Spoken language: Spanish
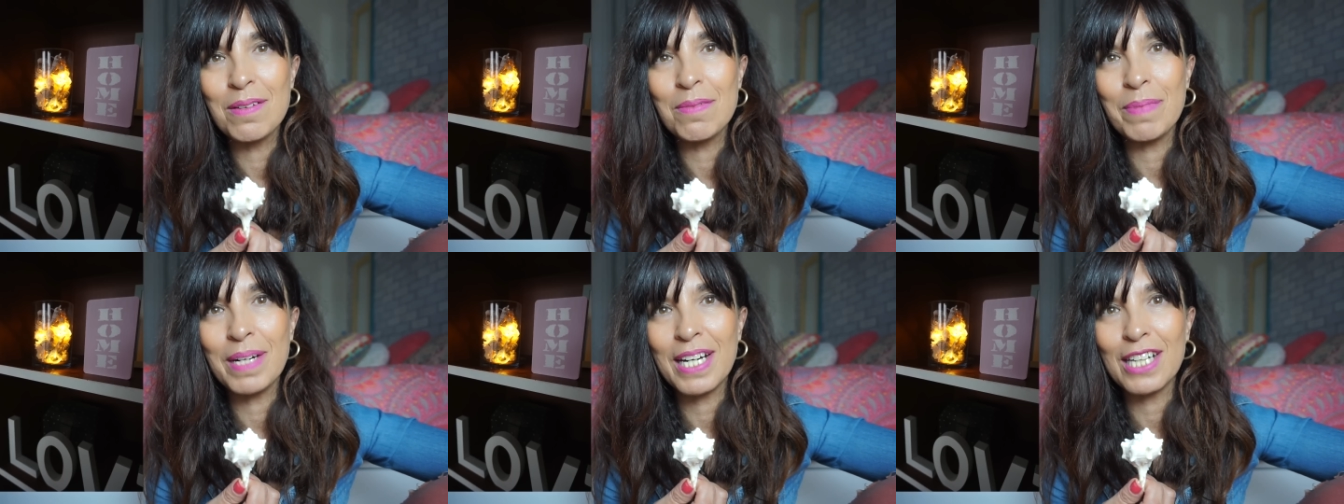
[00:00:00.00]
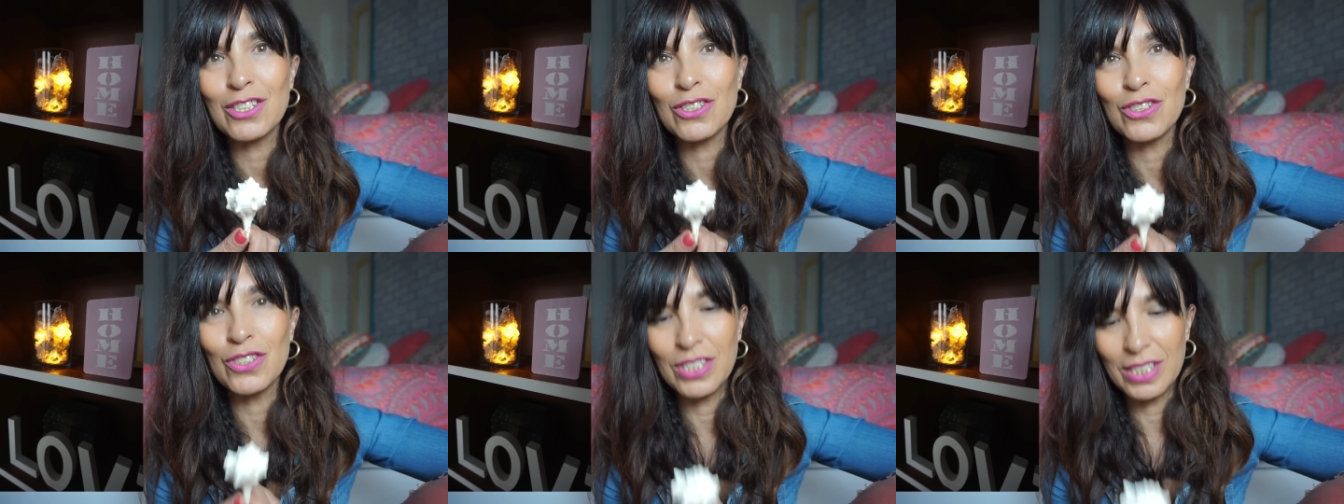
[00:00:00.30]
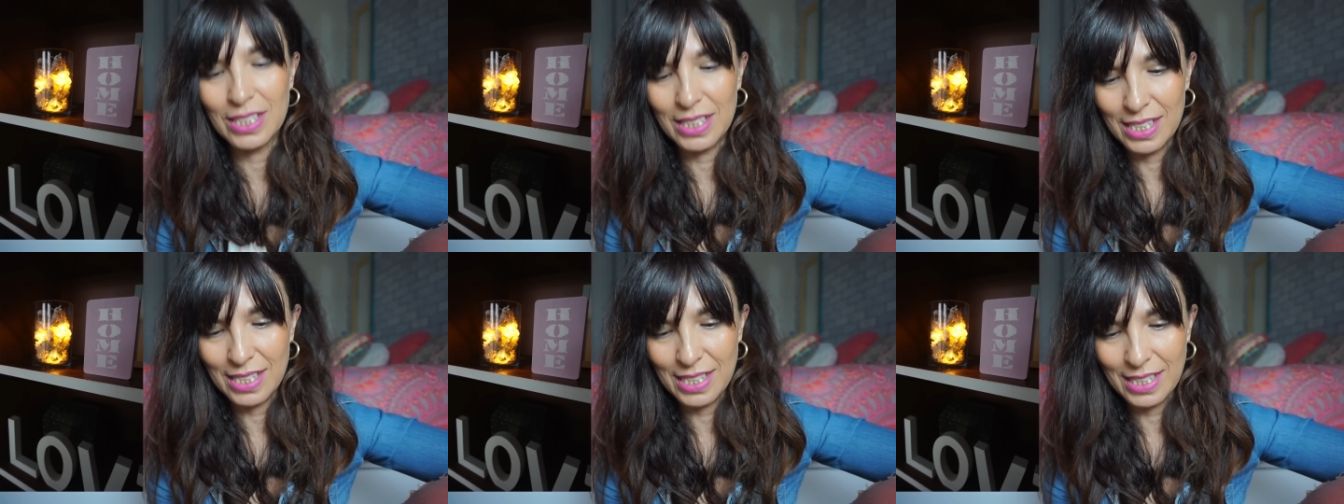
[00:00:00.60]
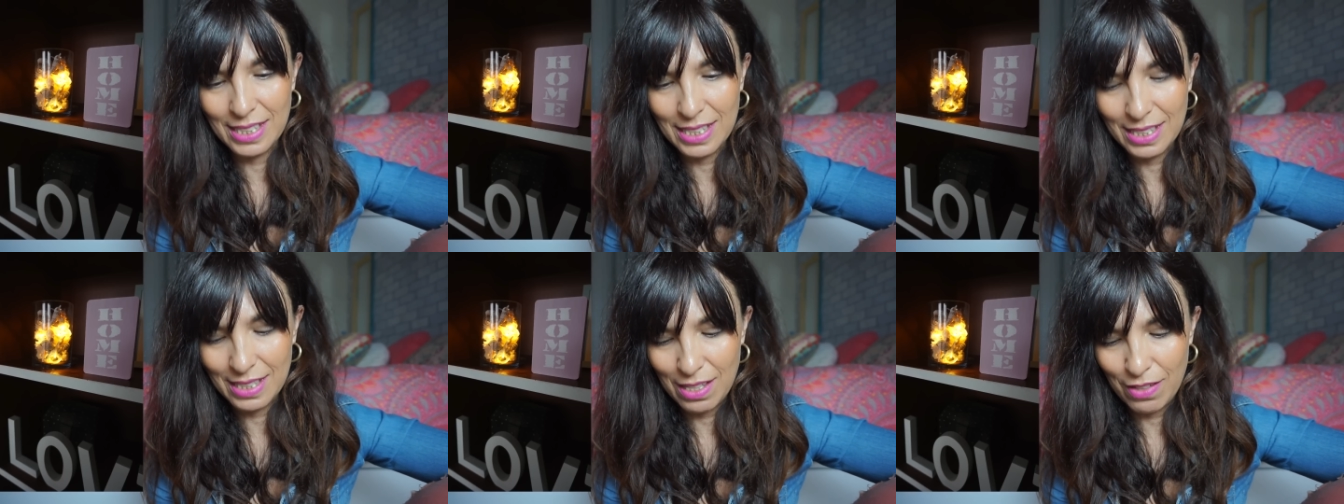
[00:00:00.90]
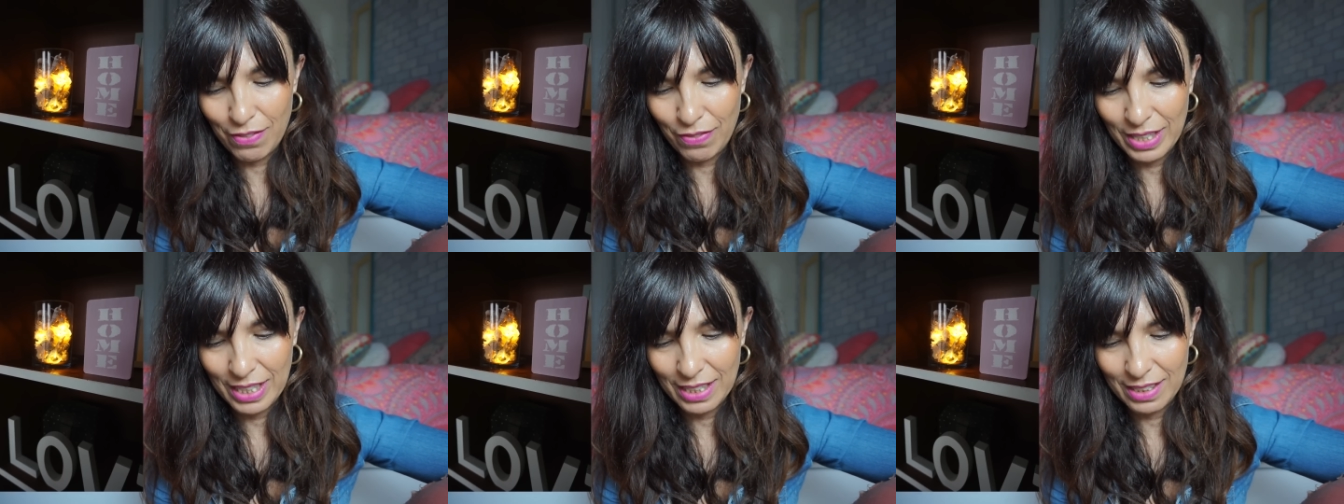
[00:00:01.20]
varias conchitas de estas de
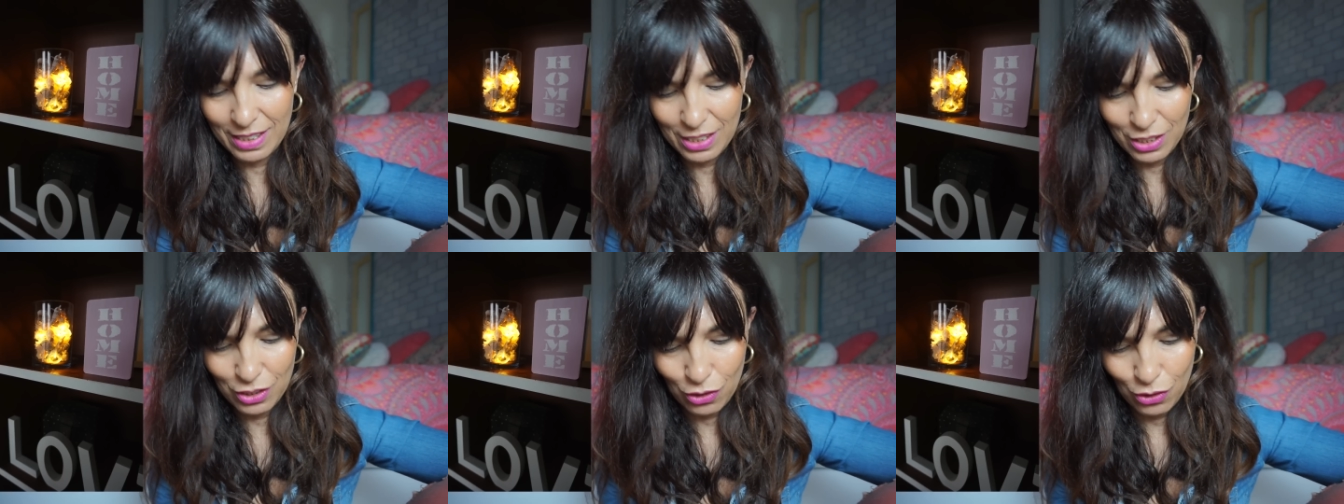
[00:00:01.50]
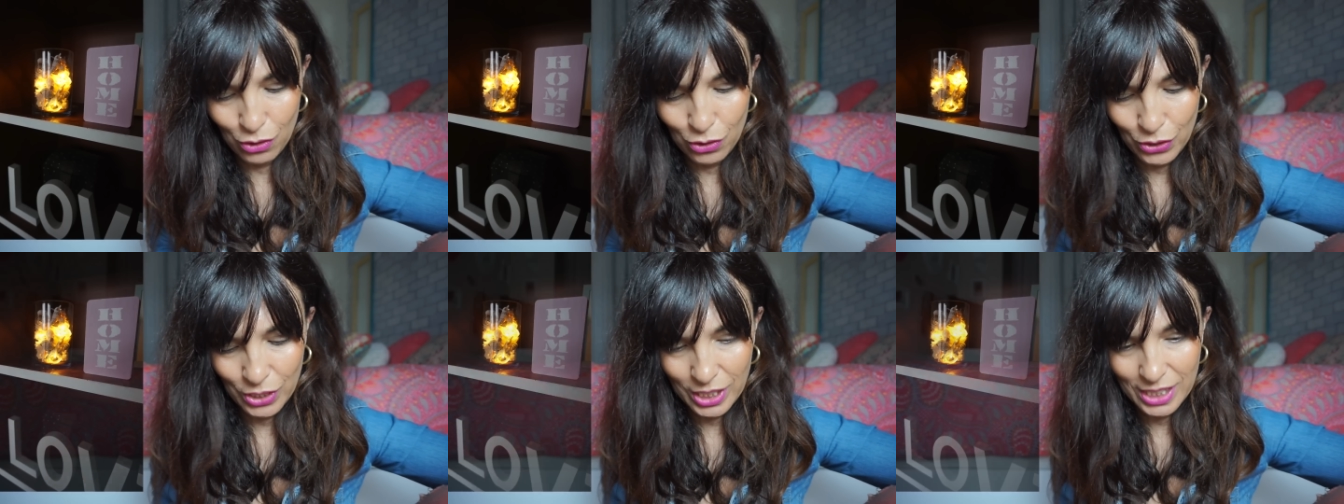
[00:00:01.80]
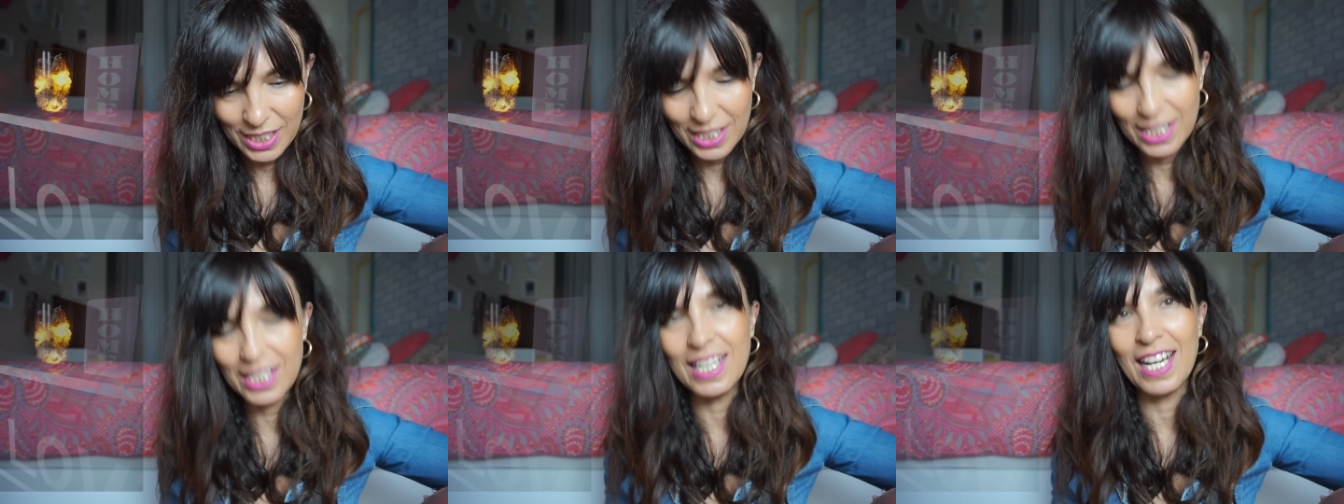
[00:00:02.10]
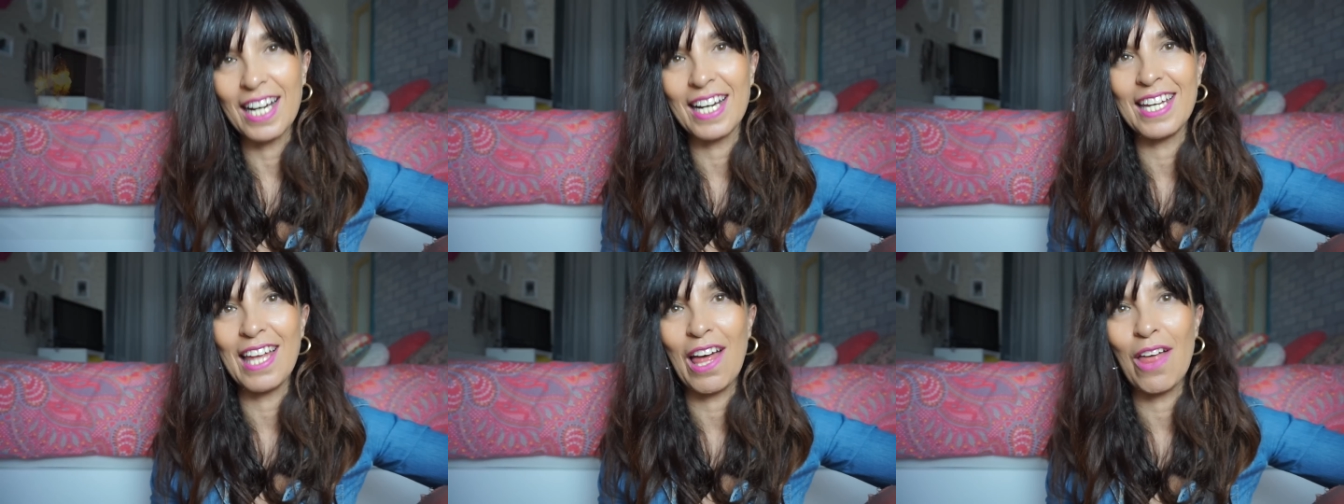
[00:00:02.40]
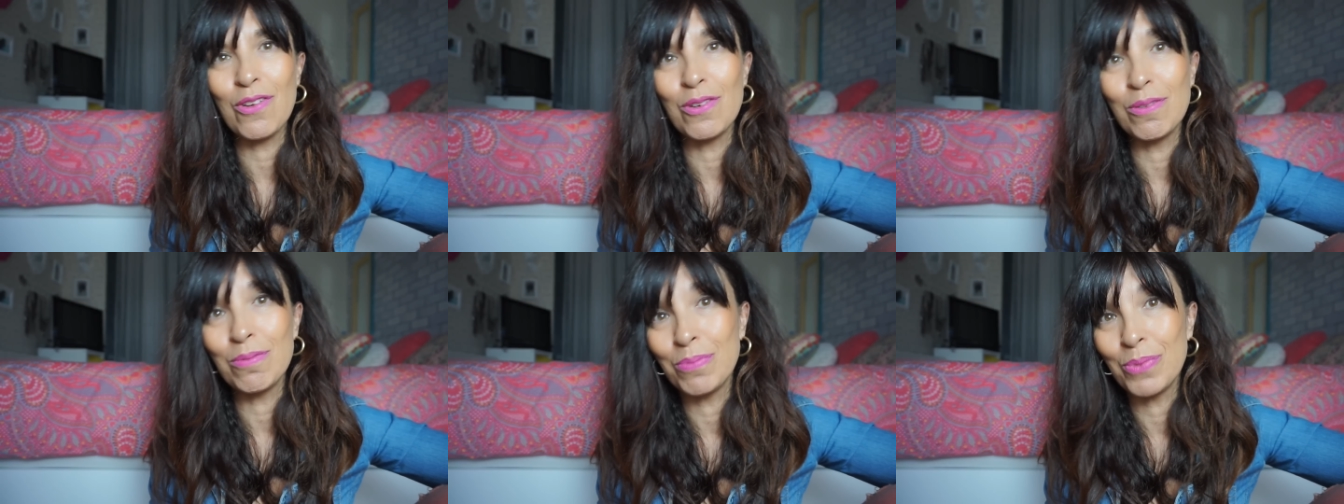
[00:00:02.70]
diferentes colores y ha
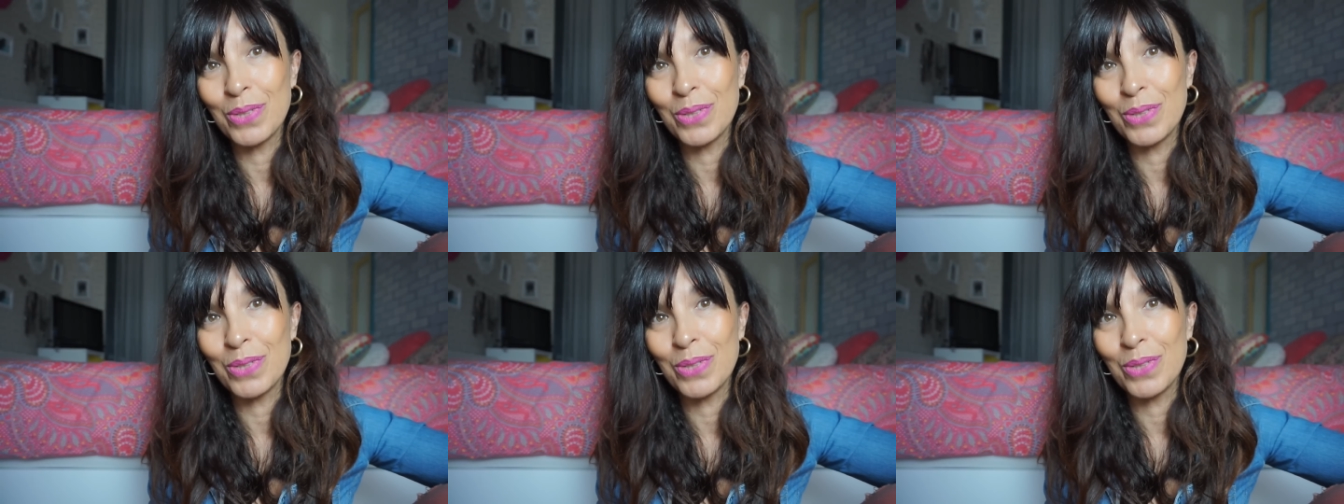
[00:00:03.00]
quedado,